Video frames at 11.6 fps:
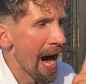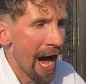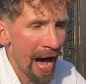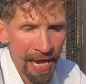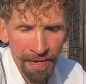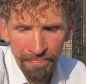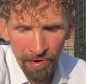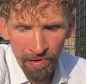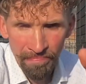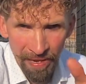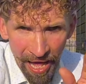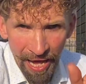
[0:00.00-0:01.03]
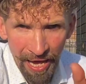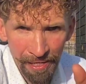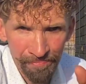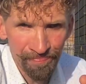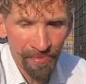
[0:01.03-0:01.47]
albo
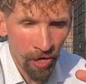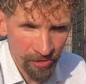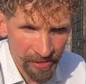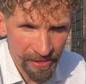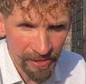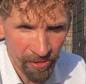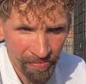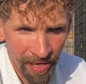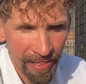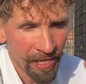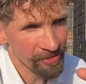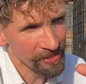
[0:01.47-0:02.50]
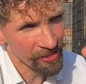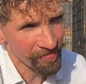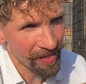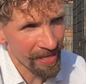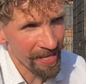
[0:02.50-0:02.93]
blacha ocynkowana,
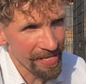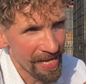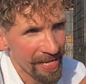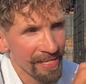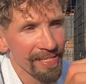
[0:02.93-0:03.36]
ocynkowana nie,